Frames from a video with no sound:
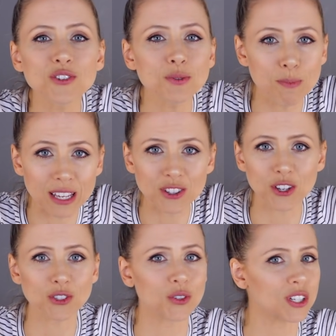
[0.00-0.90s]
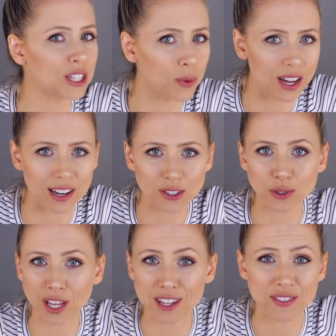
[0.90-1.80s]
sus mitos, sus rituales,
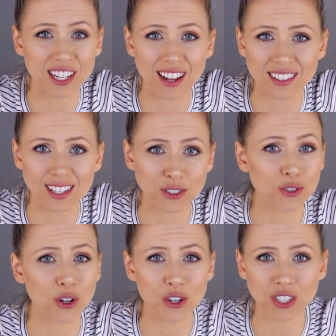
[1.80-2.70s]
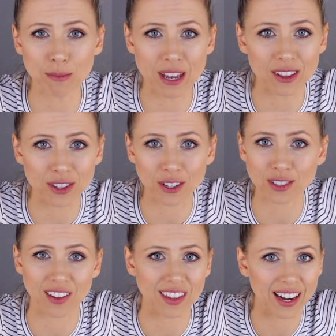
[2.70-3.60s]
sus adivinanzas, sus
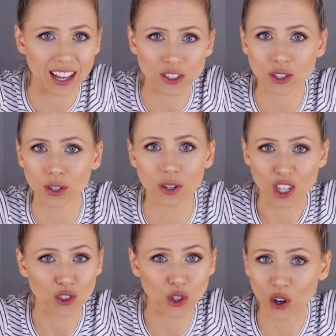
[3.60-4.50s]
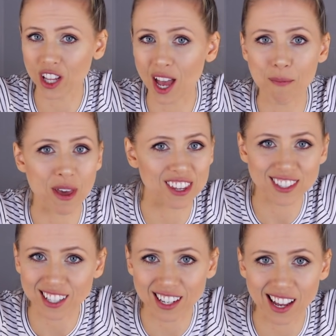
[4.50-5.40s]
conocimientos en derecho, historia,
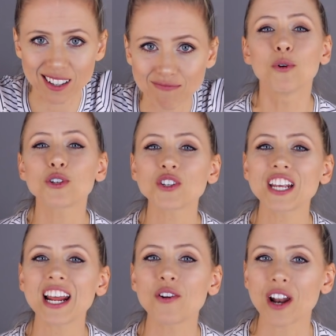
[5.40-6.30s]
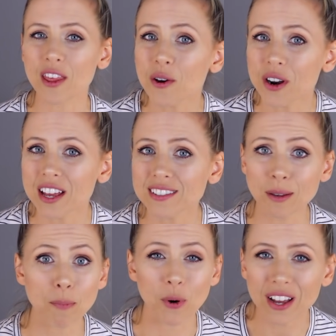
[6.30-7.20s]
medicina. Muchos eran oradores
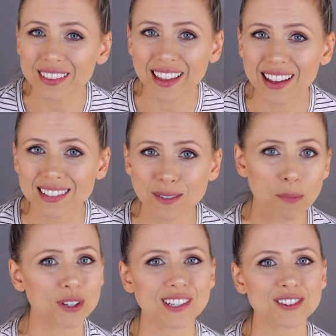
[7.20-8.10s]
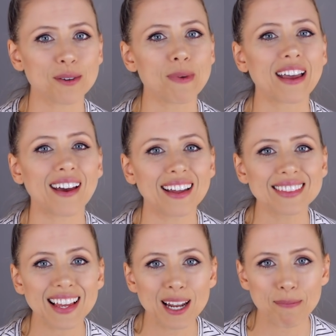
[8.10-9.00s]
y poetas. Por cierto, me
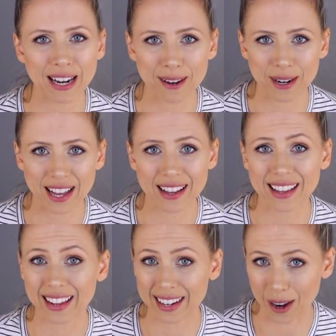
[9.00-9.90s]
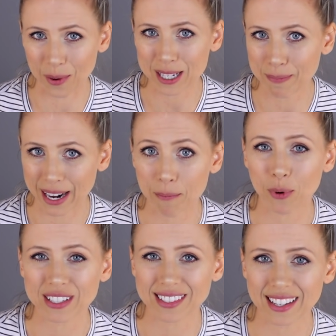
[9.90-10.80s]
encanta la palabra en náhuatl para
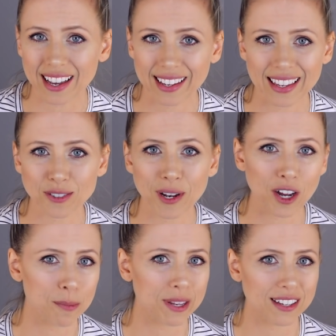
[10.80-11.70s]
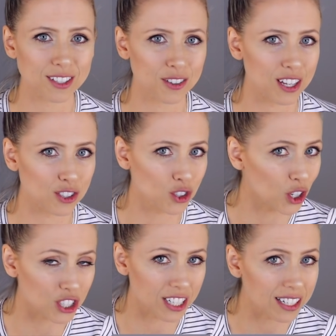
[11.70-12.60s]
poesía, que es una combinación de
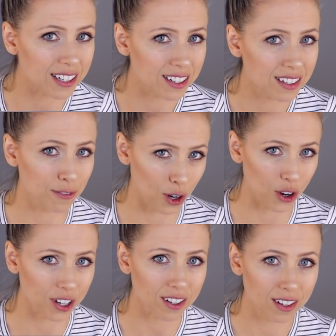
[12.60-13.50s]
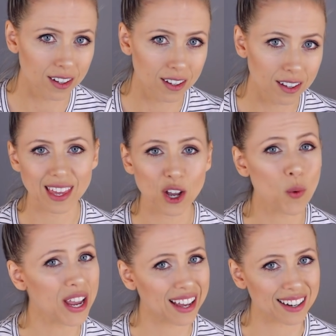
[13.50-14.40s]
xochitl, flor, y
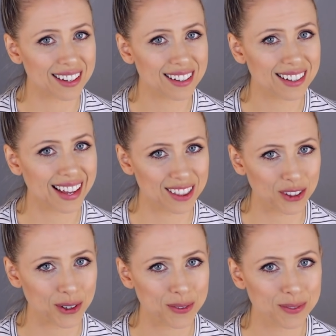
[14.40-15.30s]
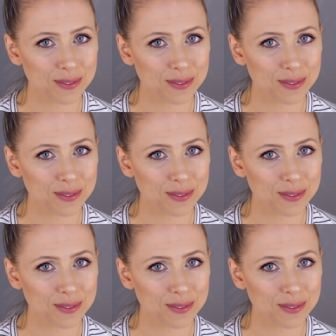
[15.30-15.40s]
cuicatl, canto.